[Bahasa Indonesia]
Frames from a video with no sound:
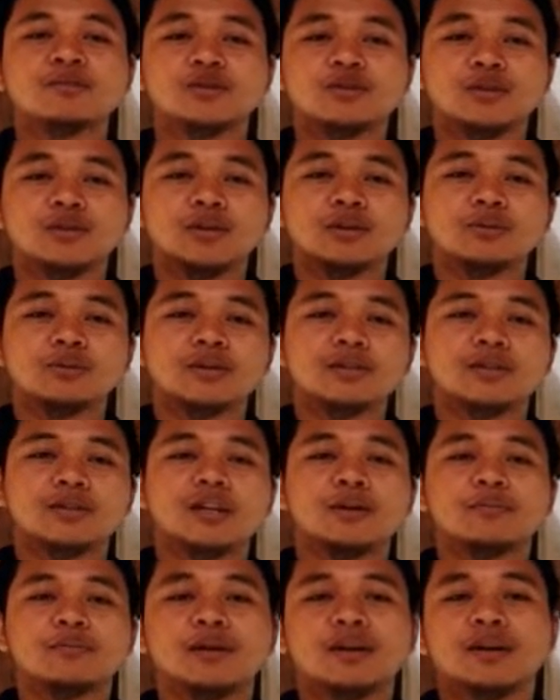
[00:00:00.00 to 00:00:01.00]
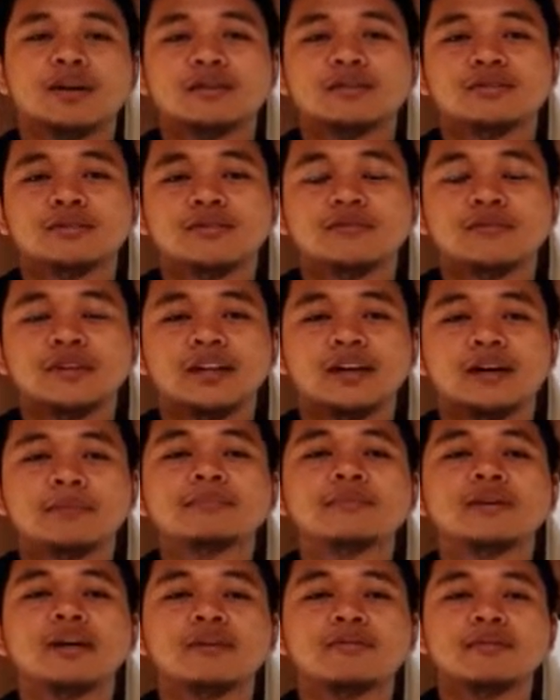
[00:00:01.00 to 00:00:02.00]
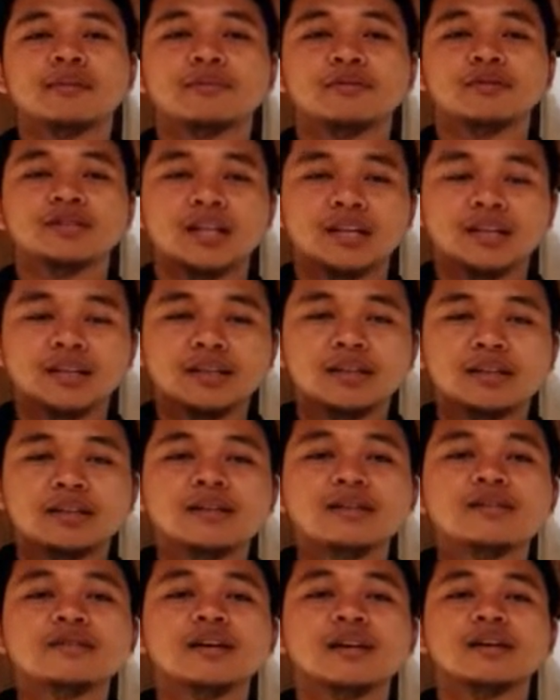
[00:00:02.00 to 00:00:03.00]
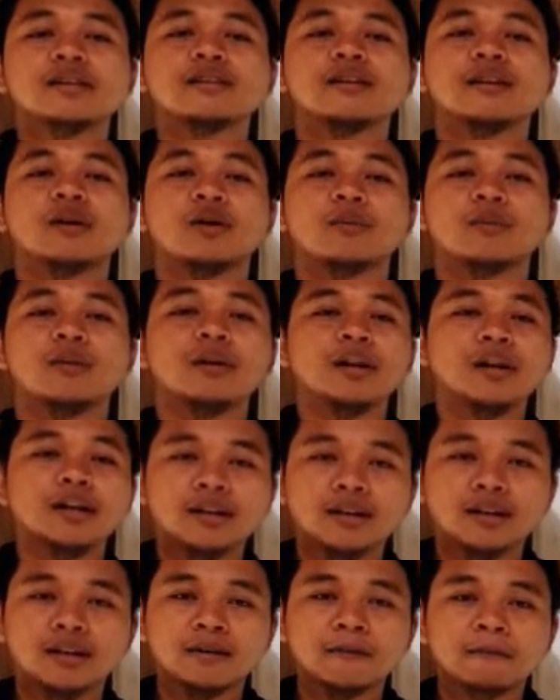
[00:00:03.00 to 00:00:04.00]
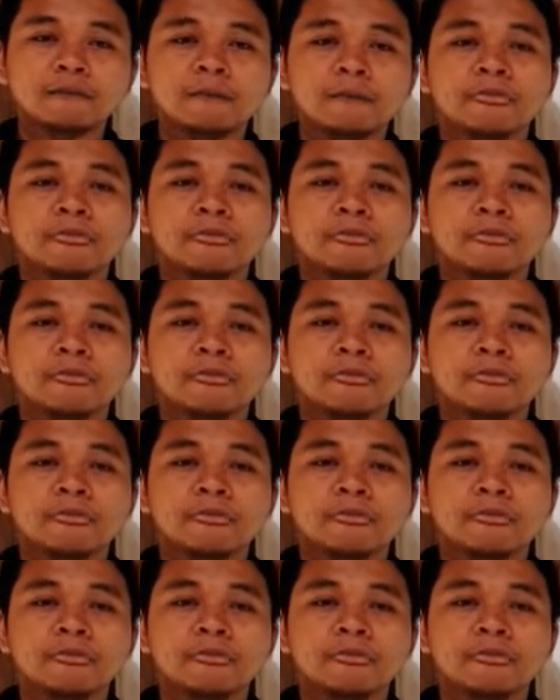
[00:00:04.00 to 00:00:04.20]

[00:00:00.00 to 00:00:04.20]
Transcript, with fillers: Wassalatu wassalamu ala wal mursalin Sayyidina wa maulana